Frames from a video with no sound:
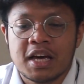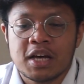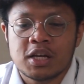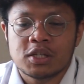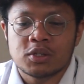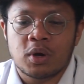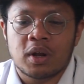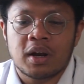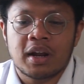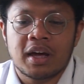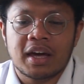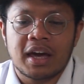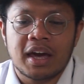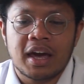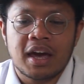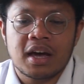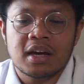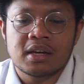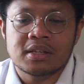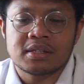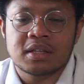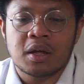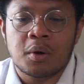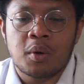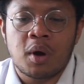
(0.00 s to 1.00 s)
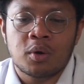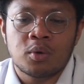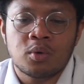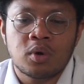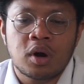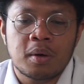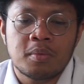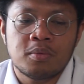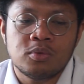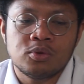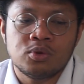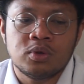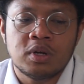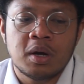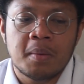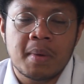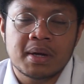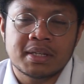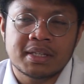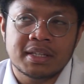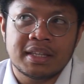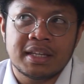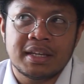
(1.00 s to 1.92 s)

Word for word: Soalnya kayak setahu aku kamu juga masih